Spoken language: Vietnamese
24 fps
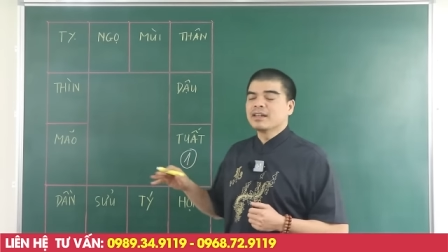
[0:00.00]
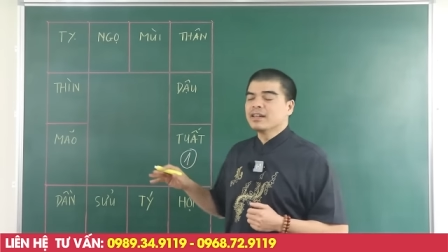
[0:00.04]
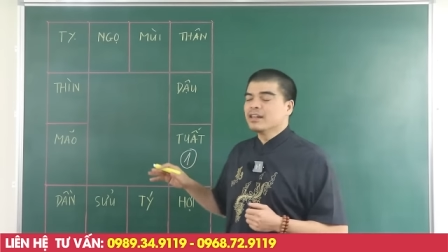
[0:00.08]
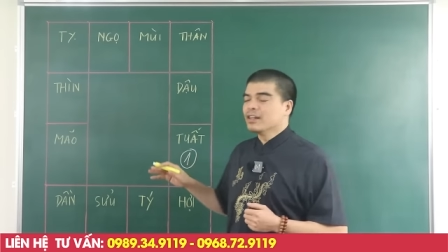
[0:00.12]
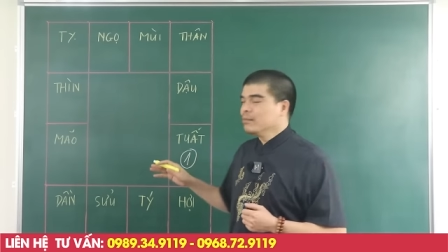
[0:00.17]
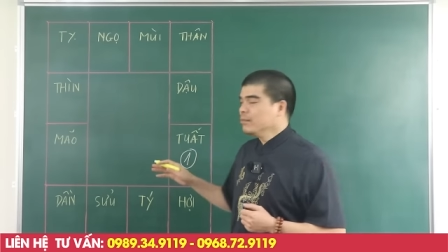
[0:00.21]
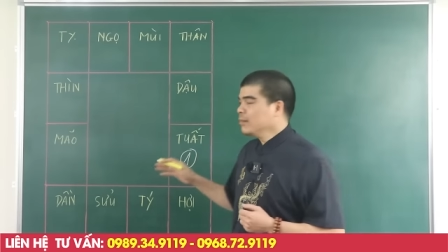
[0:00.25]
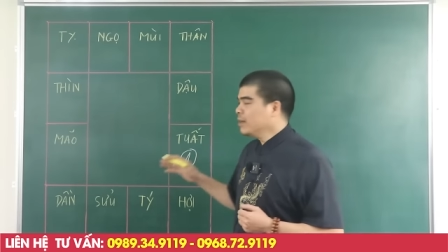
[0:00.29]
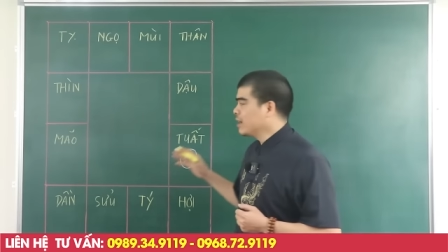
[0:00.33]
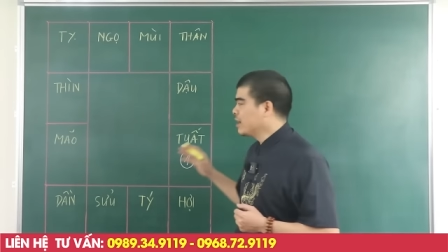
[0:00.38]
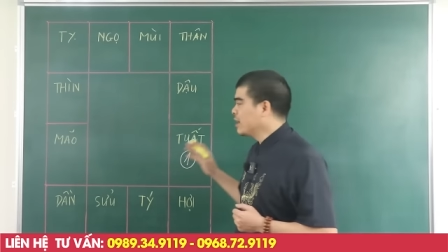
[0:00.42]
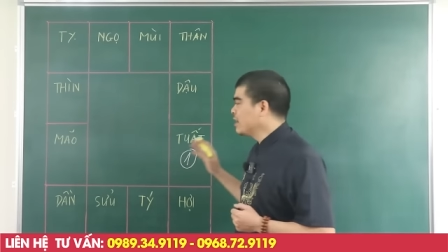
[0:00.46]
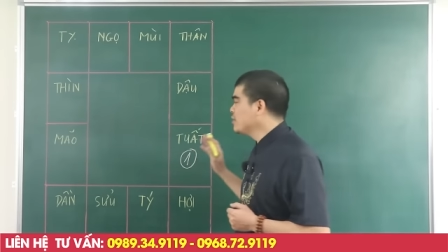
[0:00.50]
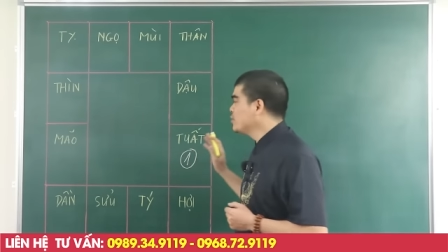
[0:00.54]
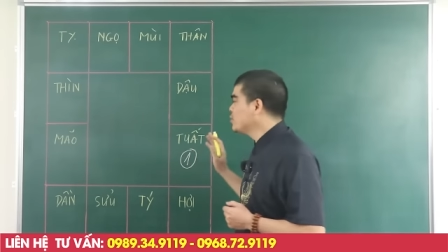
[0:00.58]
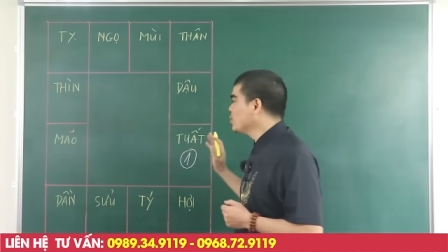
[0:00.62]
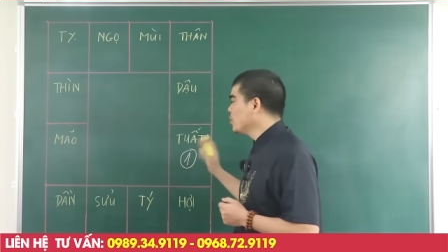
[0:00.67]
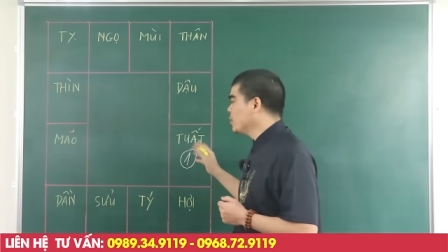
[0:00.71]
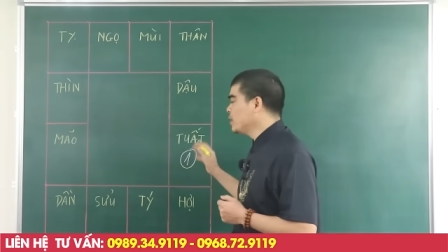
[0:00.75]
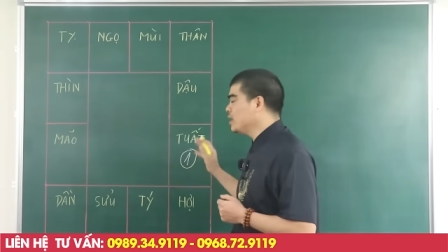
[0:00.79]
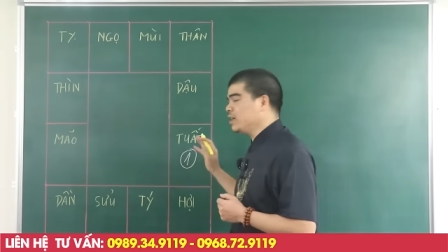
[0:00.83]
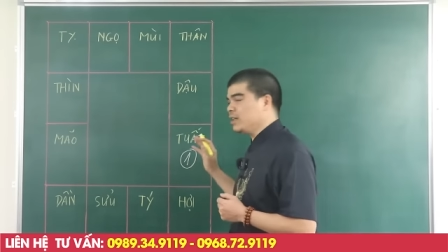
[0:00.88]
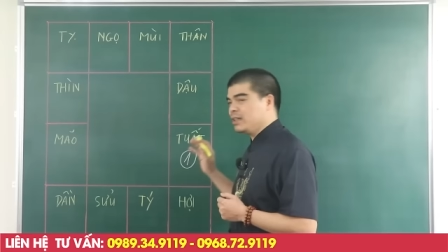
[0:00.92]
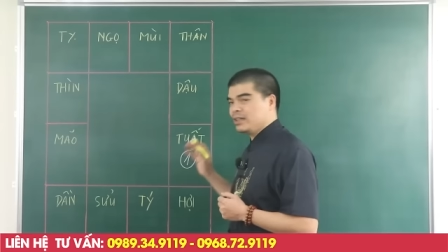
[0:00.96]
cớ mà gây
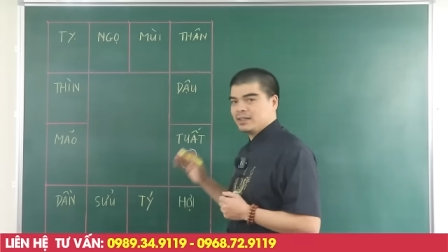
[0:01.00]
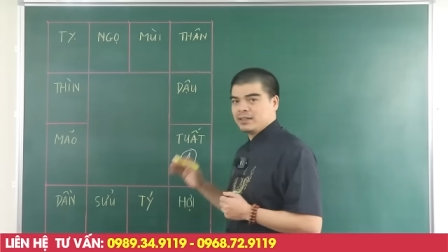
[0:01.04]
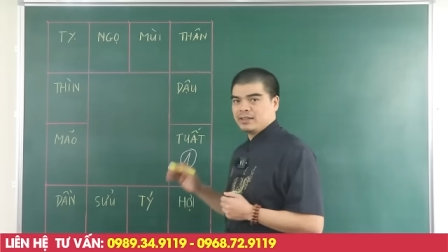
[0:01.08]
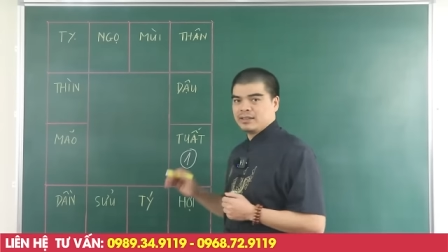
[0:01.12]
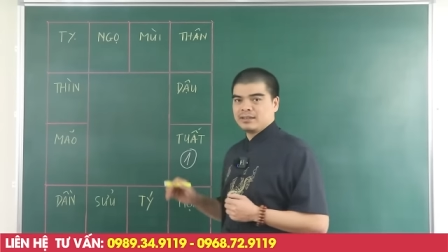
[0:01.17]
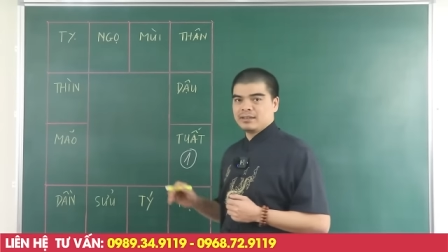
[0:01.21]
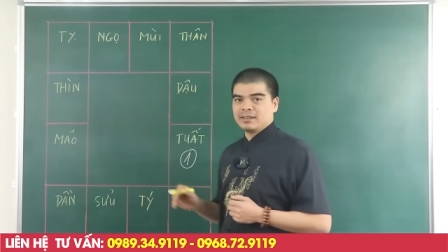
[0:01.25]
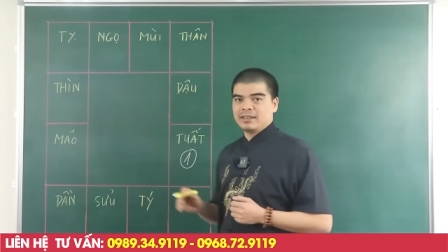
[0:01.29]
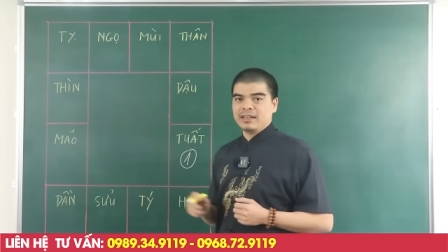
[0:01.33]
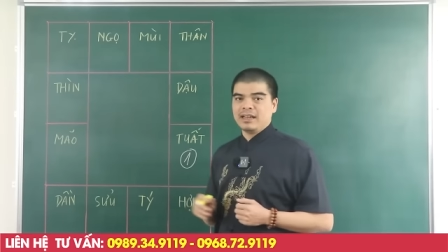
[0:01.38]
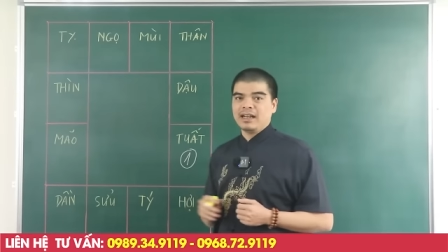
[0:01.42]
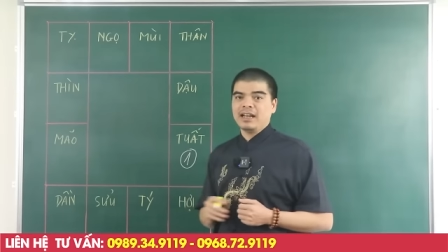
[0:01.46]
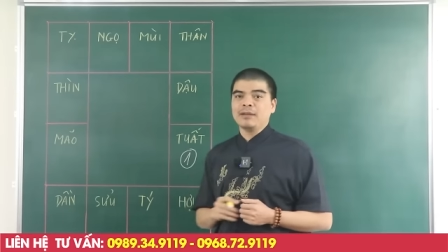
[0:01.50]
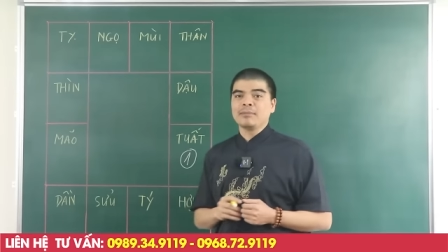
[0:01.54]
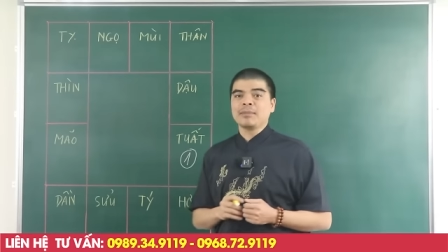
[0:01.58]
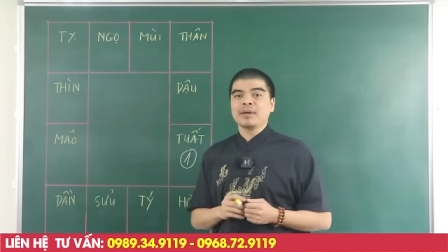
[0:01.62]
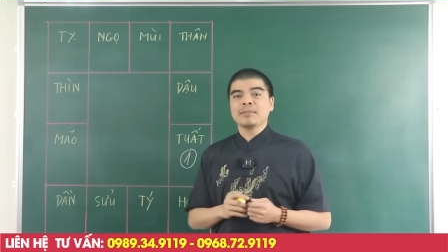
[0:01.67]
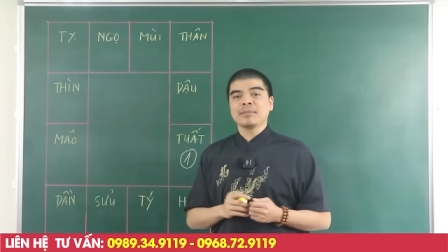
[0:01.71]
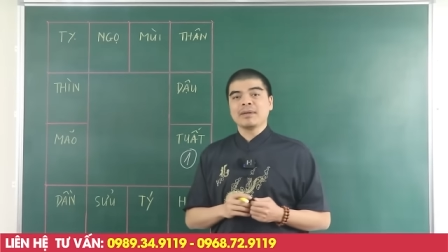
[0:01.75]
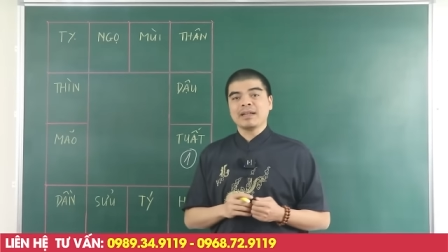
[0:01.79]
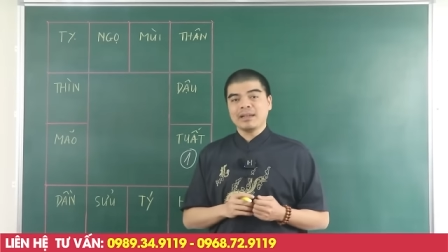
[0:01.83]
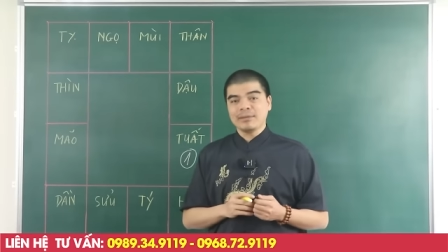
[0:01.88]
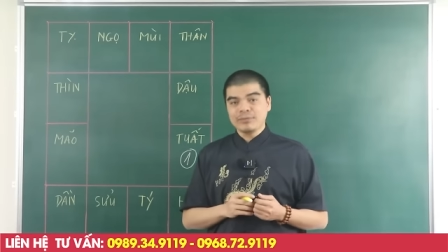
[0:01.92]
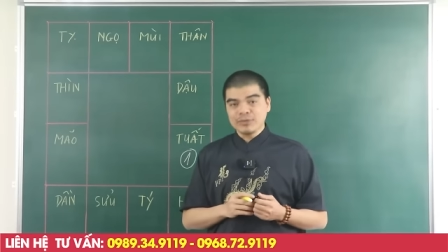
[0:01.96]
rối thì đã là
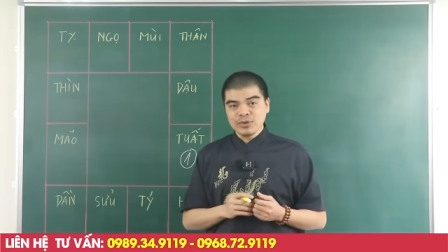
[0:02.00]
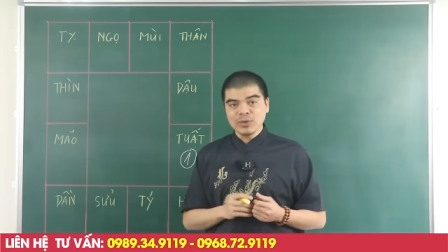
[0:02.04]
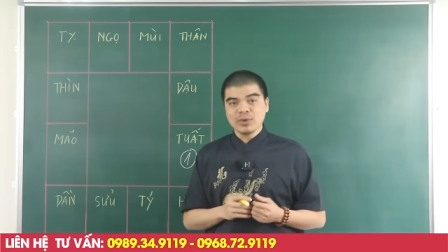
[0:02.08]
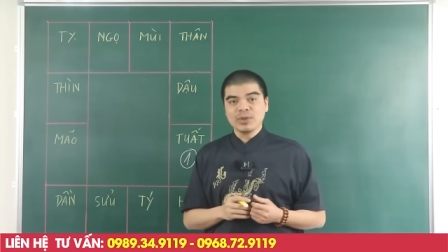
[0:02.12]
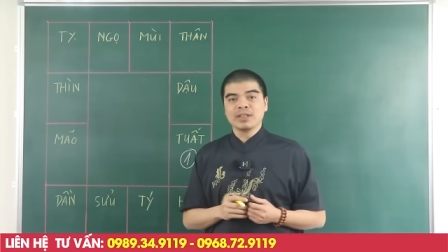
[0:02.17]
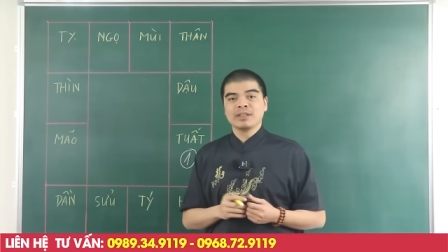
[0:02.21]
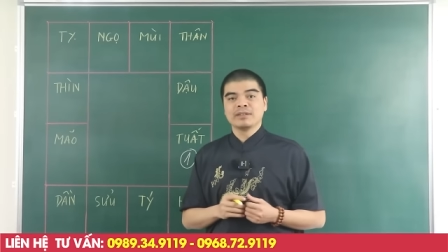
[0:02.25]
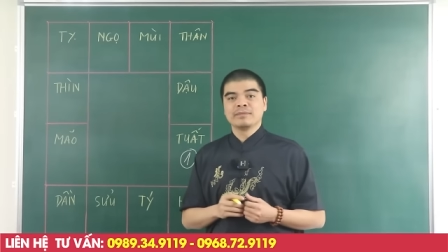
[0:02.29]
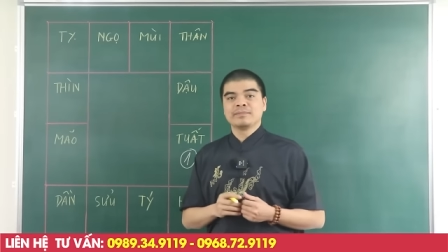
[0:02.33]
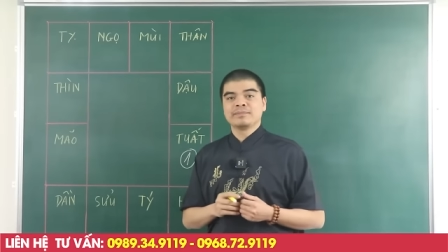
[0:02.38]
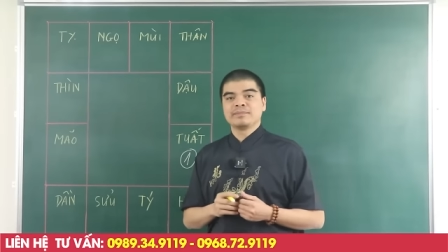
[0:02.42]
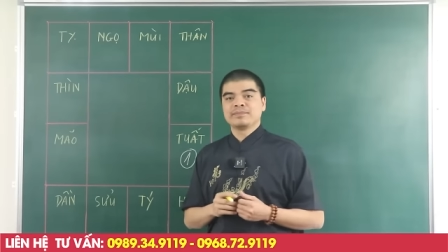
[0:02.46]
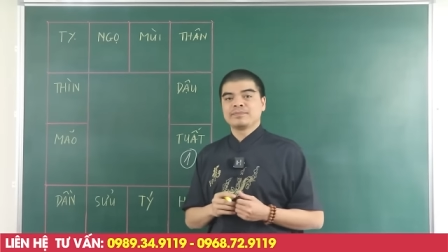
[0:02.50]
may mắn lắm rồi.